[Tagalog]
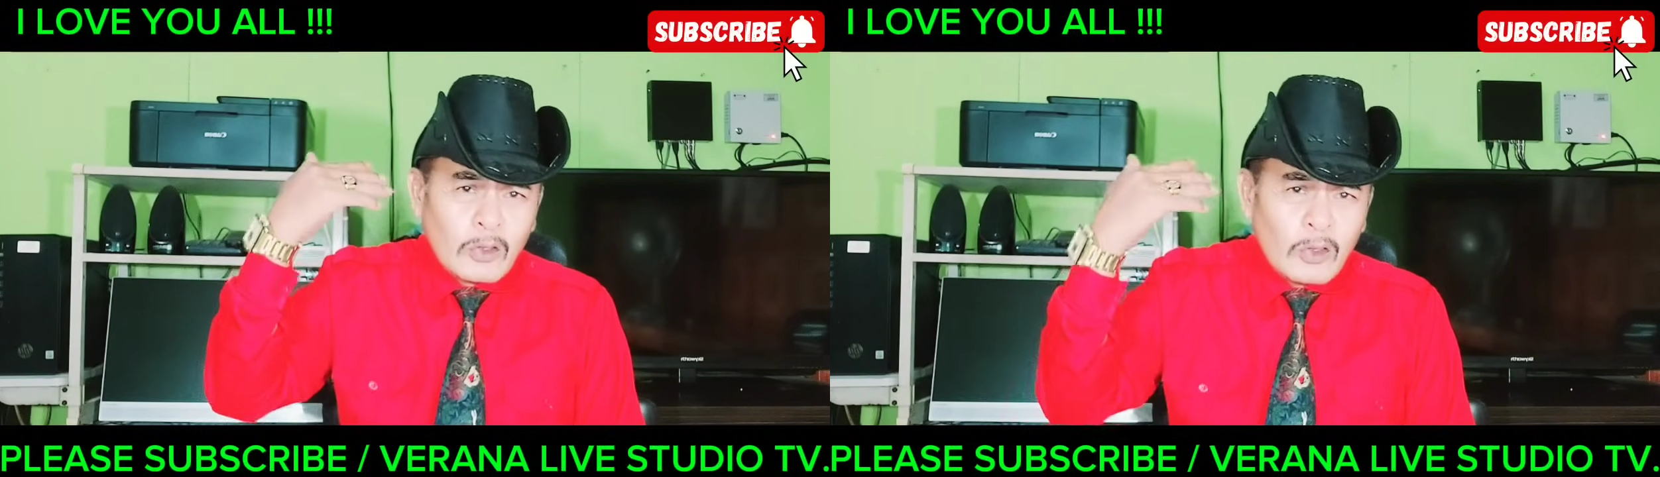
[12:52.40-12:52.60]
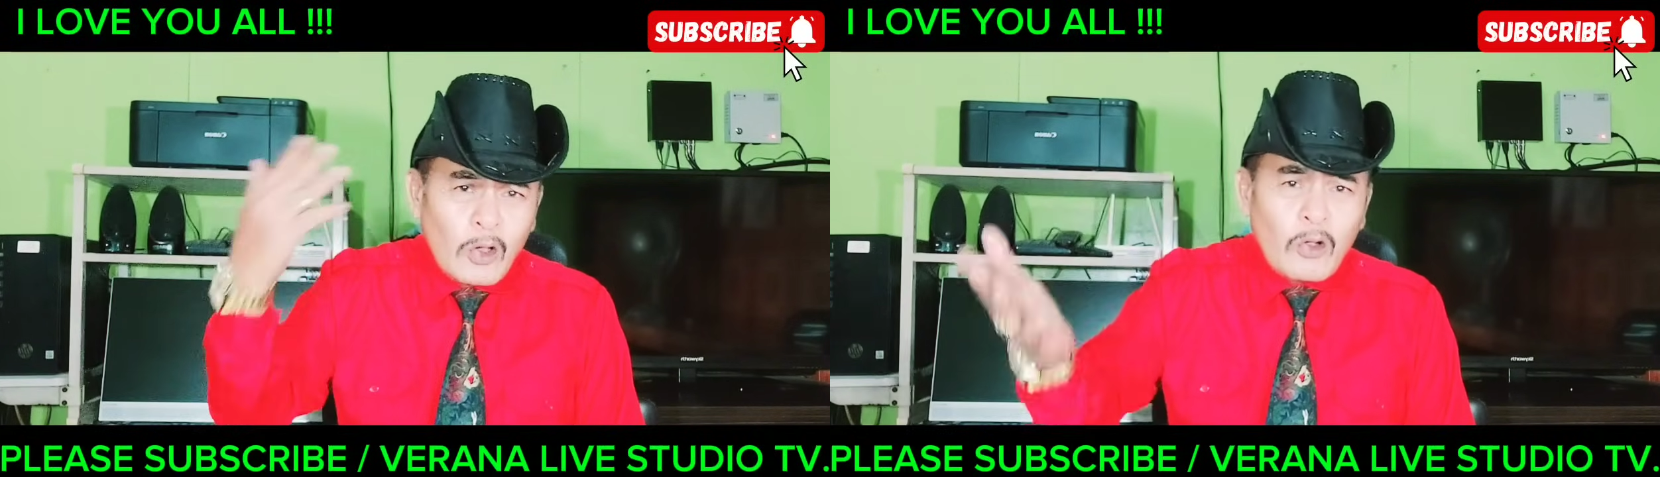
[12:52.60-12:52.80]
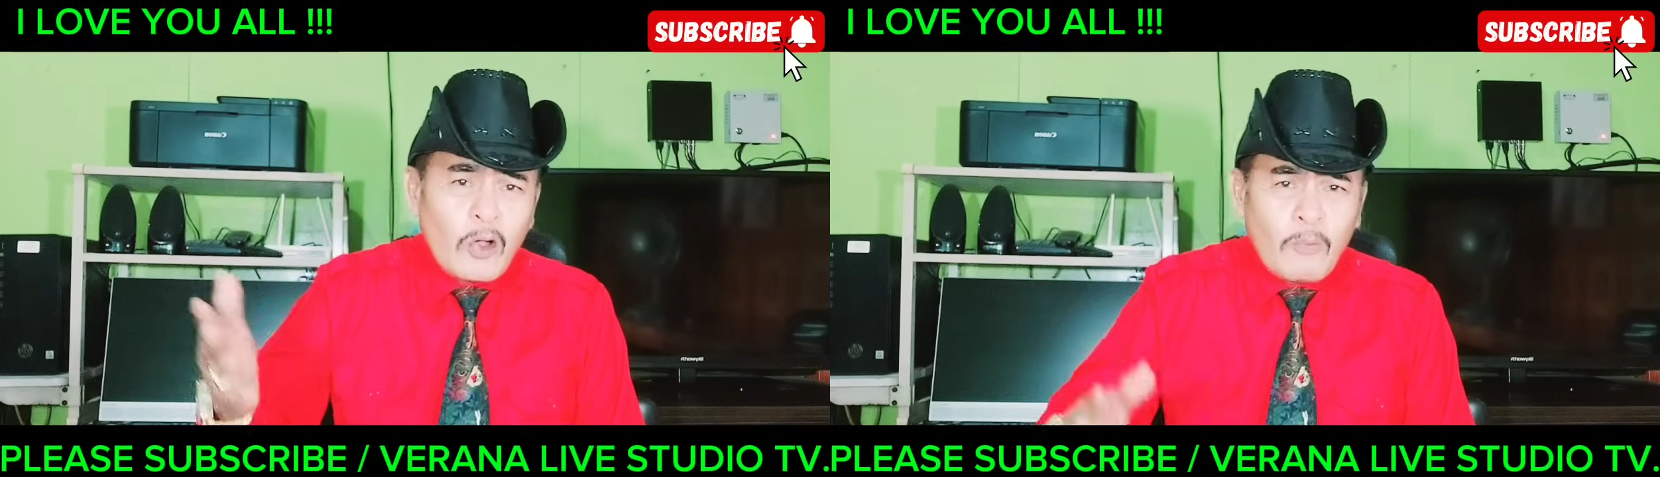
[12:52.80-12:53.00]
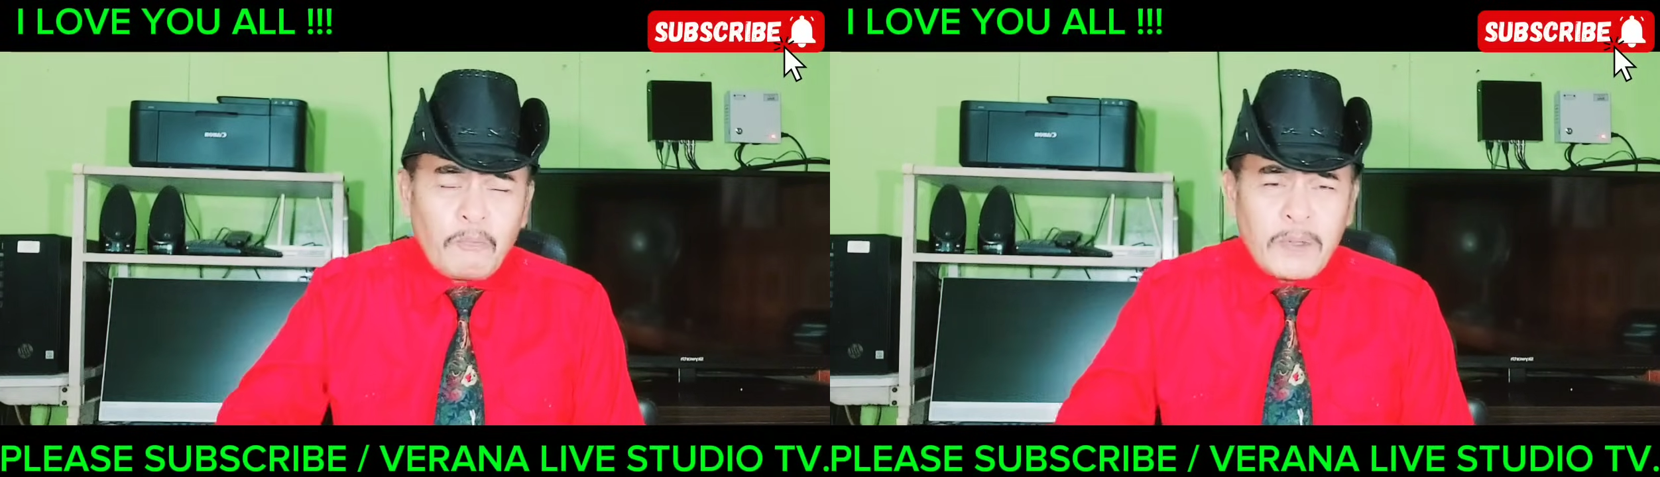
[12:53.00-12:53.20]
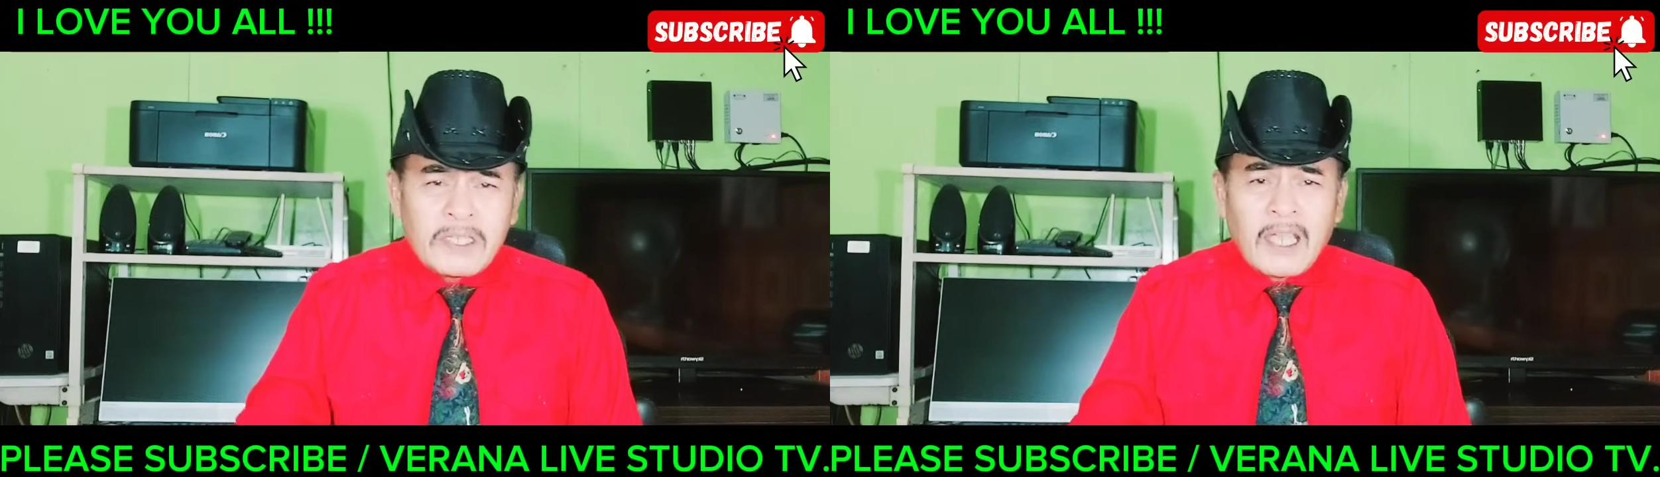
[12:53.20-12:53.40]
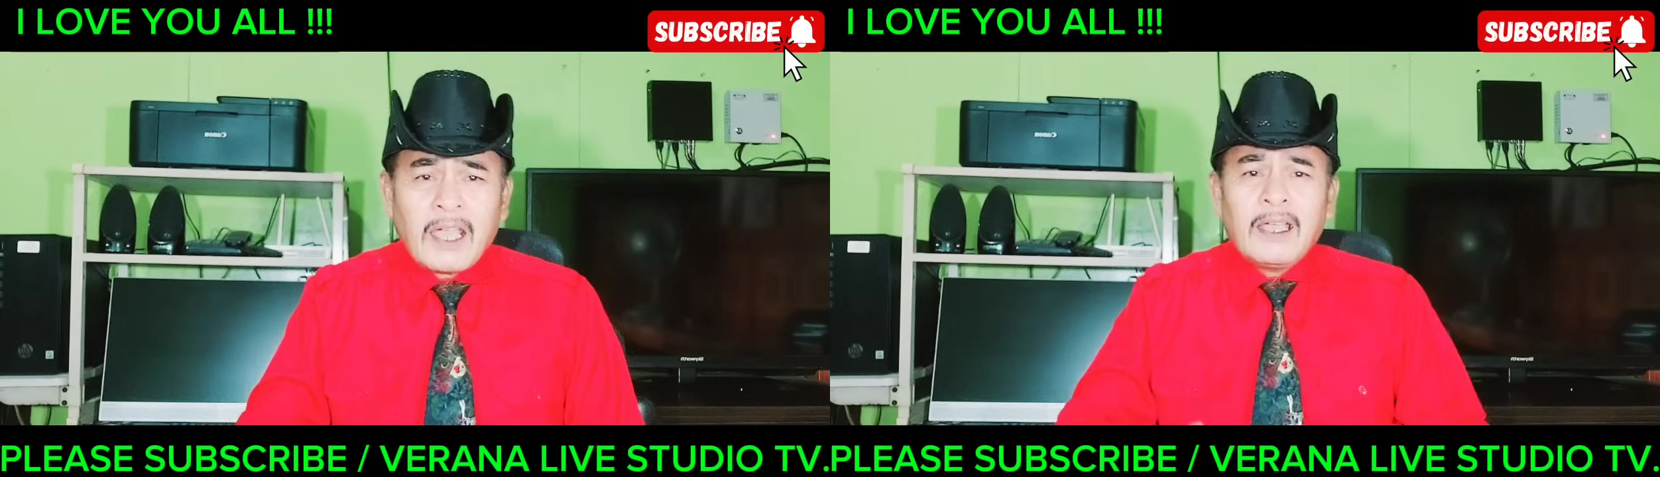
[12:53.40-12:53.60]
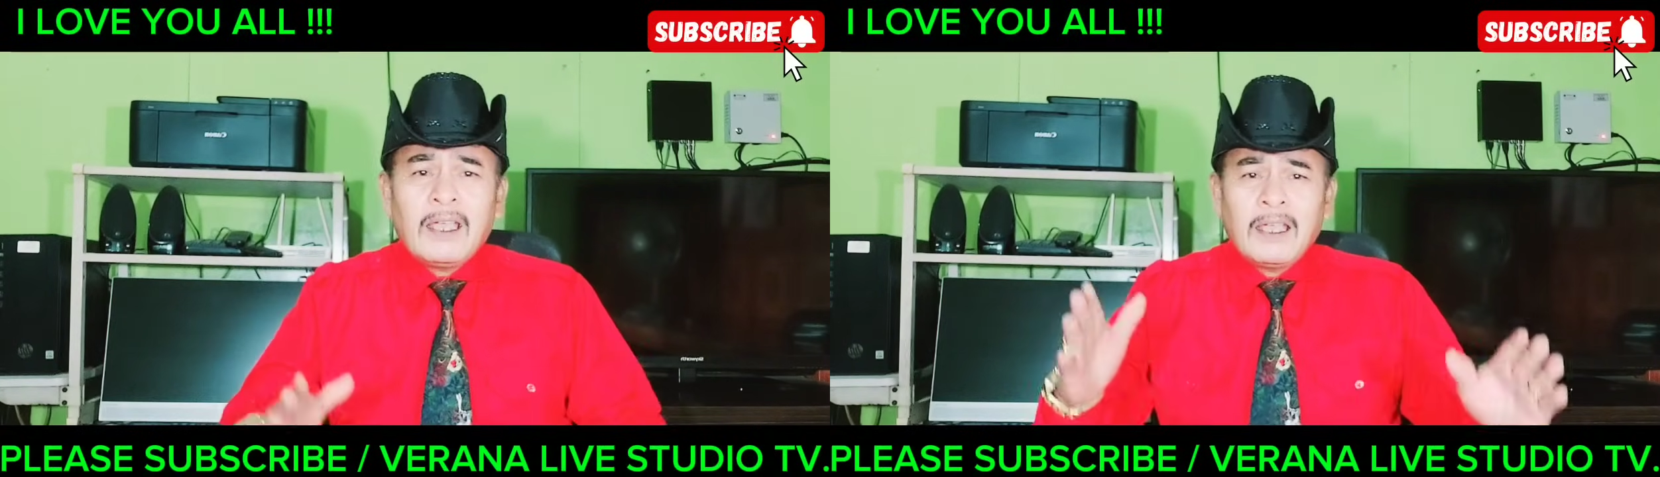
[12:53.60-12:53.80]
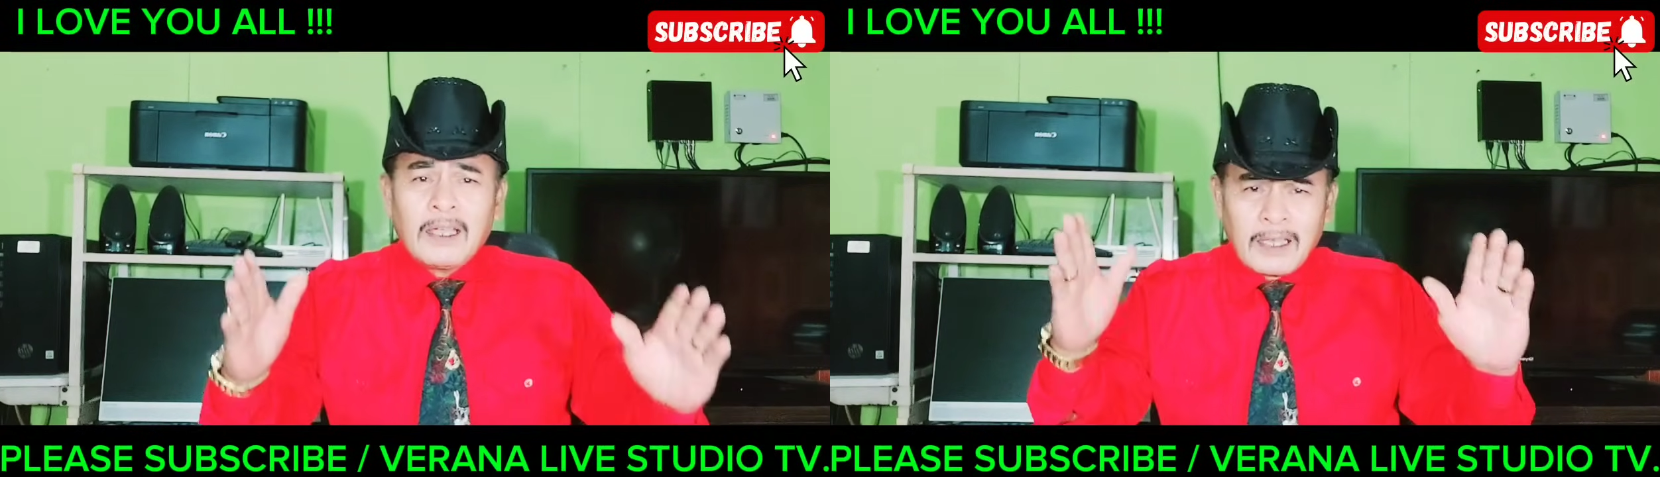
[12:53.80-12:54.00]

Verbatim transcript: noong umpisa,